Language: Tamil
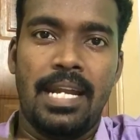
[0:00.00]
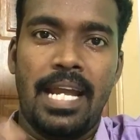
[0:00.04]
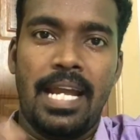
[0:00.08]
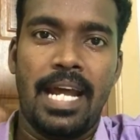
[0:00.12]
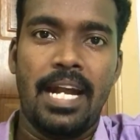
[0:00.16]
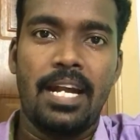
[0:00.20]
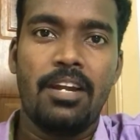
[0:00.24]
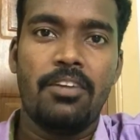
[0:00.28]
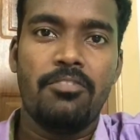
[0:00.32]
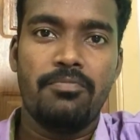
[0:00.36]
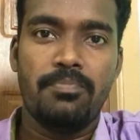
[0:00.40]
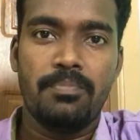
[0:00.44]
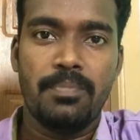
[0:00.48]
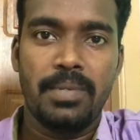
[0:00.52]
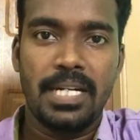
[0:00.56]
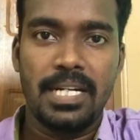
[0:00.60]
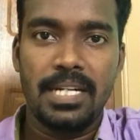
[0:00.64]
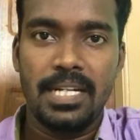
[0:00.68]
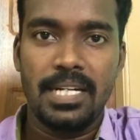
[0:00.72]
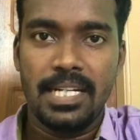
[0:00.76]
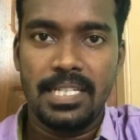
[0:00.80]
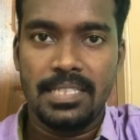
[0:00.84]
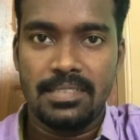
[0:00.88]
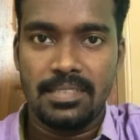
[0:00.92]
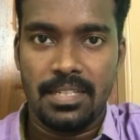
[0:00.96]
லேண்ட் ஆஃப்
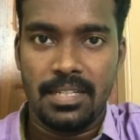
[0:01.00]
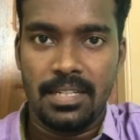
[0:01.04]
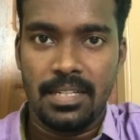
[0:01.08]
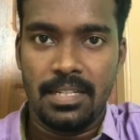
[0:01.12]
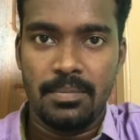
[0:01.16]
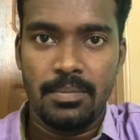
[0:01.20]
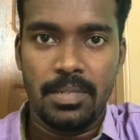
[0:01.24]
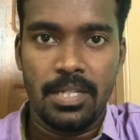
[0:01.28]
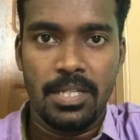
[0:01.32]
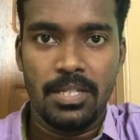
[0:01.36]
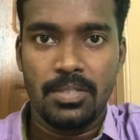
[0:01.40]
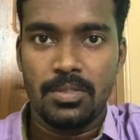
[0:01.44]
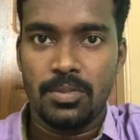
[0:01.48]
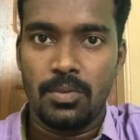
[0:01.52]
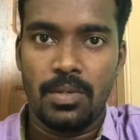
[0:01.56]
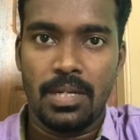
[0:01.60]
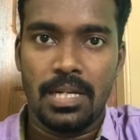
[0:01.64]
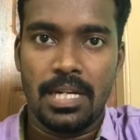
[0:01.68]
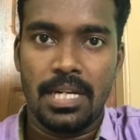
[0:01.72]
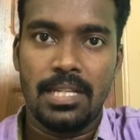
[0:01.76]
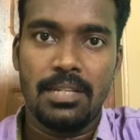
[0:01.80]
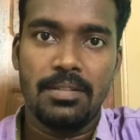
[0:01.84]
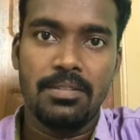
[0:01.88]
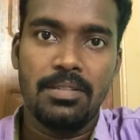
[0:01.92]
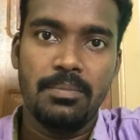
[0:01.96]
மிட் நைட் சன் அப்படின்னு
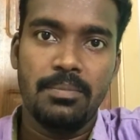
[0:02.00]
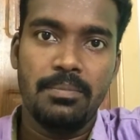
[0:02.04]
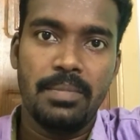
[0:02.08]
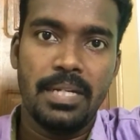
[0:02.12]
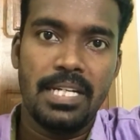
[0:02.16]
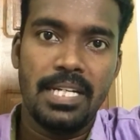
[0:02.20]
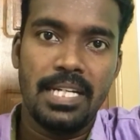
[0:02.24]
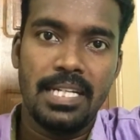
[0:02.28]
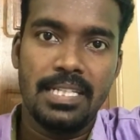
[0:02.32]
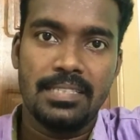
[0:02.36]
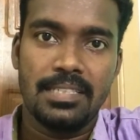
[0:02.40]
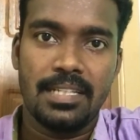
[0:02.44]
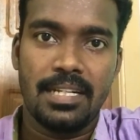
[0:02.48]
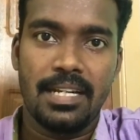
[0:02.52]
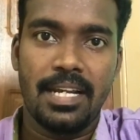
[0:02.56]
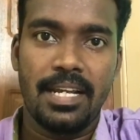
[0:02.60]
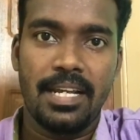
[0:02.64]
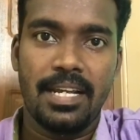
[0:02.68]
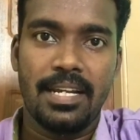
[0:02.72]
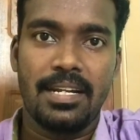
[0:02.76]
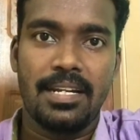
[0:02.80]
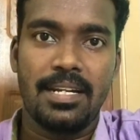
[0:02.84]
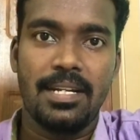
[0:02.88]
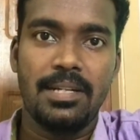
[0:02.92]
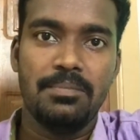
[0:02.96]
சொல்லுவாங்க அதாவது மிட் நைட் சன்னா
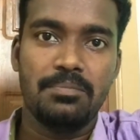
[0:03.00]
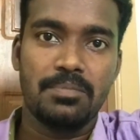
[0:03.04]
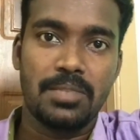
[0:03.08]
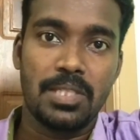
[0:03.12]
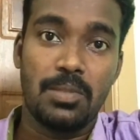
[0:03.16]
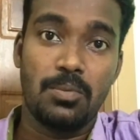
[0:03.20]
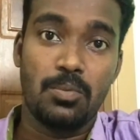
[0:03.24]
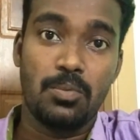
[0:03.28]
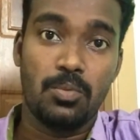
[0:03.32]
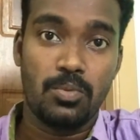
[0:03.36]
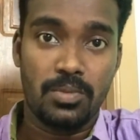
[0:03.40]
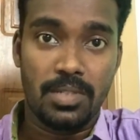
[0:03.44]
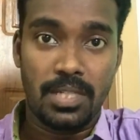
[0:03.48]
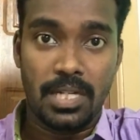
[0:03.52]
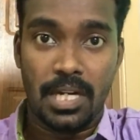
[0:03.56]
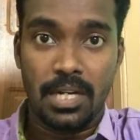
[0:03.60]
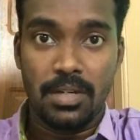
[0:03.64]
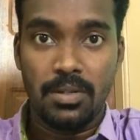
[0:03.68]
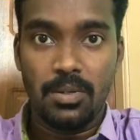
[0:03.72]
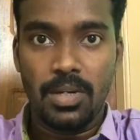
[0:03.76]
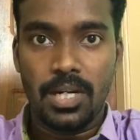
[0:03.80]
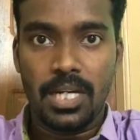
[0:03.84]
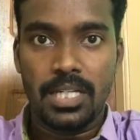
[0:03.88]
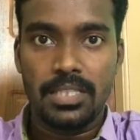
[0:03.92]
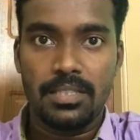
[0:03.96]
என்னென்னா
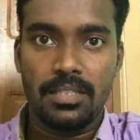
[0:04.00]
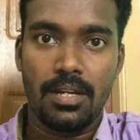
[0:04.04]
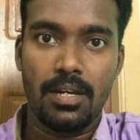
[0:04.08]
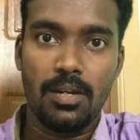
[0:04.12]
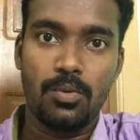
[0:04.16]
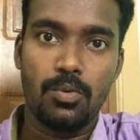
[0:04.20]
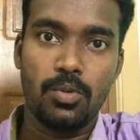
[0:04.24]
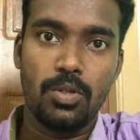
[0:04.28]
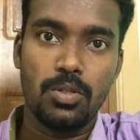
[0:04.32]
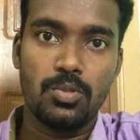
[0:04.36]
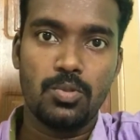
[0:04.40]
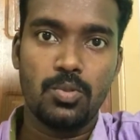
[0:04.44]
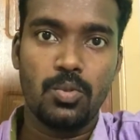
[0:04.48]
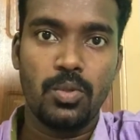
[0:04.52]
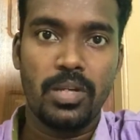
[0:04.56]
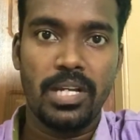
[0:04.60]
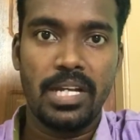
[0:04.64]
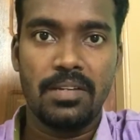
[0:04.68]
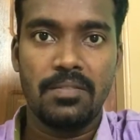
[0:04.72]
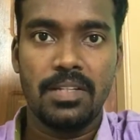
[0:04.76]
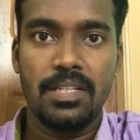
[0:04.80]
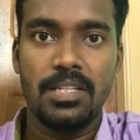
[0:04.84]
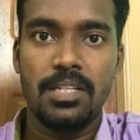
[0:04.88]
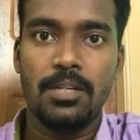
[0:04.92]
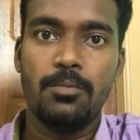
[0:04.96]
நடுராத்திரியில் கூட
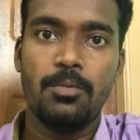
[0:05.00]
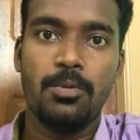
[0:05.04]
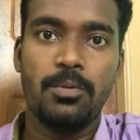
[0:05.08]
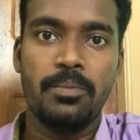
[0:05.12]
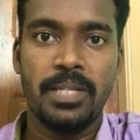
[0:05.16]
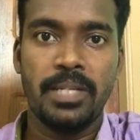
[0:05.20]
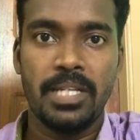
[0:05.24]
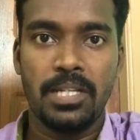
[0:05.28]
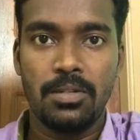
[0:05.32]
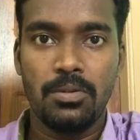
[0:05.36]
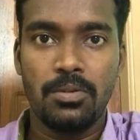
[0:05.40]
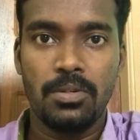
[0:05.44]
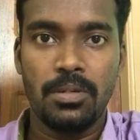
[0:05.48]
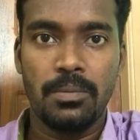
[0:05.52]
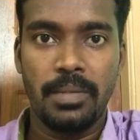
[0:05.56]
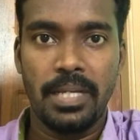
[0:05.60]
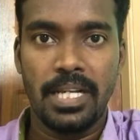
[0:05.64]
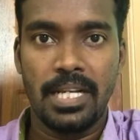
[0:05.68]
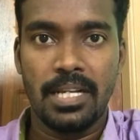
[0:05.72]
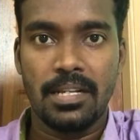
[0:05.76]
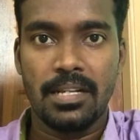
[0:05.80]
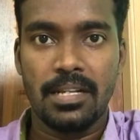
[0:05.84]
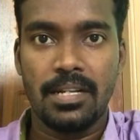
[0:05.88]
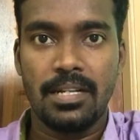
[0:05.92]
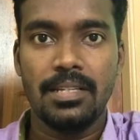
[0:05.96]
சூரியன் வந்து எப்போவுமே இருக்கும்
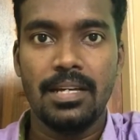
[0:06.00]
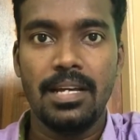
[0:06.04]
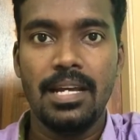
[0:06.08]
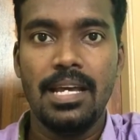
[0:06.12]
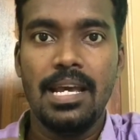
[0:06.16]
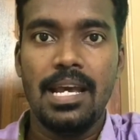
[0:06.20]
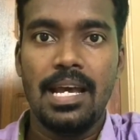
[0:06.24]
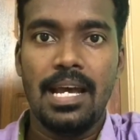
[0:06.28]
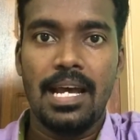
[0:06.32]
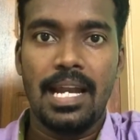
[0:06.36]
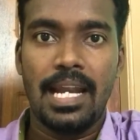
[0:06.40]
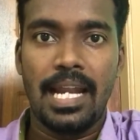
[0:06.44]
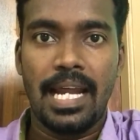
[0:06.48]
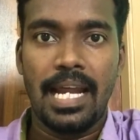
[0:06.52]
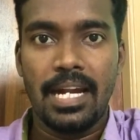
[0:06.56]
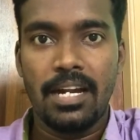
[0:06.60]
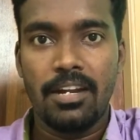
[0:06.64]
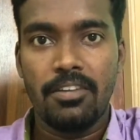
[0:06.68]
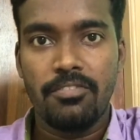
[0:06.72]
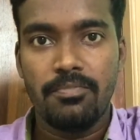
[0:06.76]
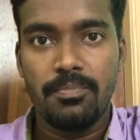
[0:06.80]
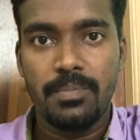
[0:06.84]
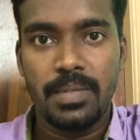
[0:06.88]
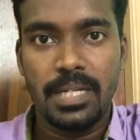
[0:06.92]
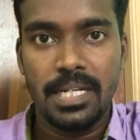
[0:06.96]
அப்படிங்கிறதுனால தான்
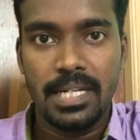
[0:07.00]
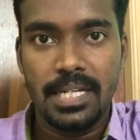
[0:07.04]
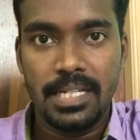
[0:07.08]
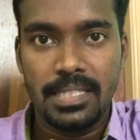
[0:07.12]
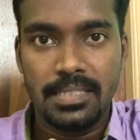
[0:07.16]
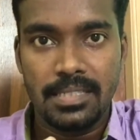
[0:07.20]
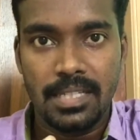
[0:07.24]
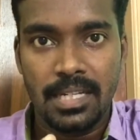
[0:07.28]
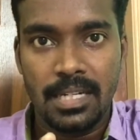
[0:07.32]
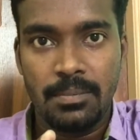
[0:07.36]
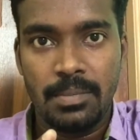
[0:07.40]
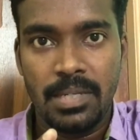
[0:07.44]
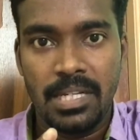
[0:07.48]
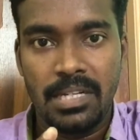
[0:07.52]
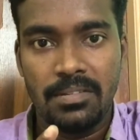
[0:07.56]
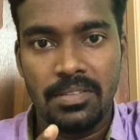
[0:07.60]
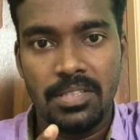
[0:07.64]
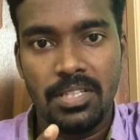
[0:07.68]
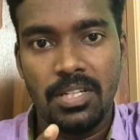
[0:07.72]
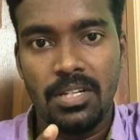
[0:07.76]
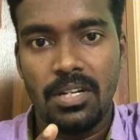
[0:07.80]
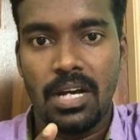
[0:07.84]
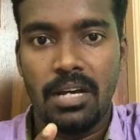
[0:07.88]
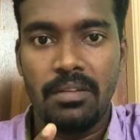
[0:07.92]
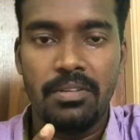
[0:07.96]
லேண்ட் ஆஃப் மிட் நைட் சன் அப்படின்னு
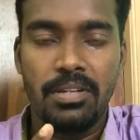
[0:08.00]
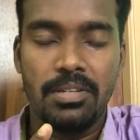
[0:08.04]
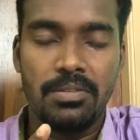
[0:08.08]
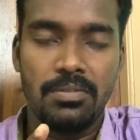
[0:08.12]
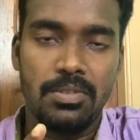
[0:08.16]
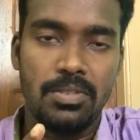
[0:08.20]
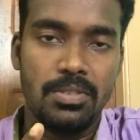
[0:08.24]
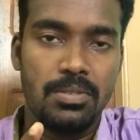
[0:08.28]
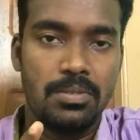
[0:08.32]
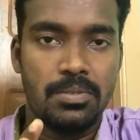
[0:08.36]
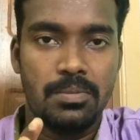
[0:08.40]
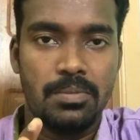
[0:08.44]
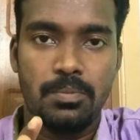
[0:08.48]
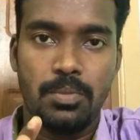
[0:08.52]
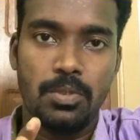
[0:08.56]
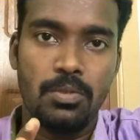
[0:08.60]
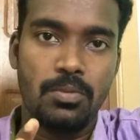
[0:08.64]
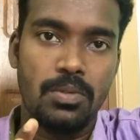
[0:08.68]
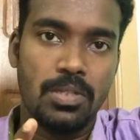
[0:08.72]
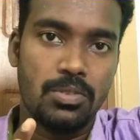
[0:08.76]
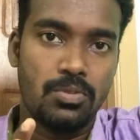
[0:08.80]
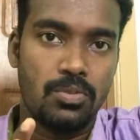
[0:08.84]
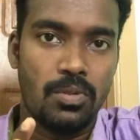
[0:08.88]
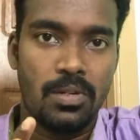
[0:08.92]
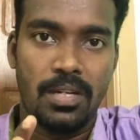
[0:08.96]
வந்து நார்வே வந்து
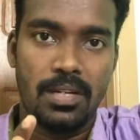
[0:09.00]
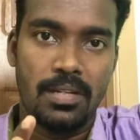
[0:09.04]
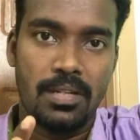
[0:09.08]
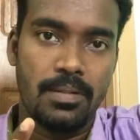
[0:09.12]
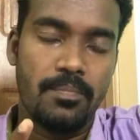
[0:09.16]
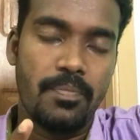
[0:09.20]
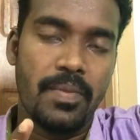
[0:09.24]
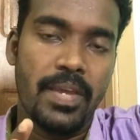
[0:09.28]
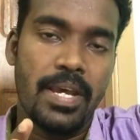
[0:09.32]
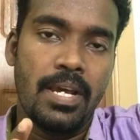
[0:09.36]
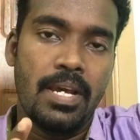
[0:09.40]
பொதுவாக சொல்கிறது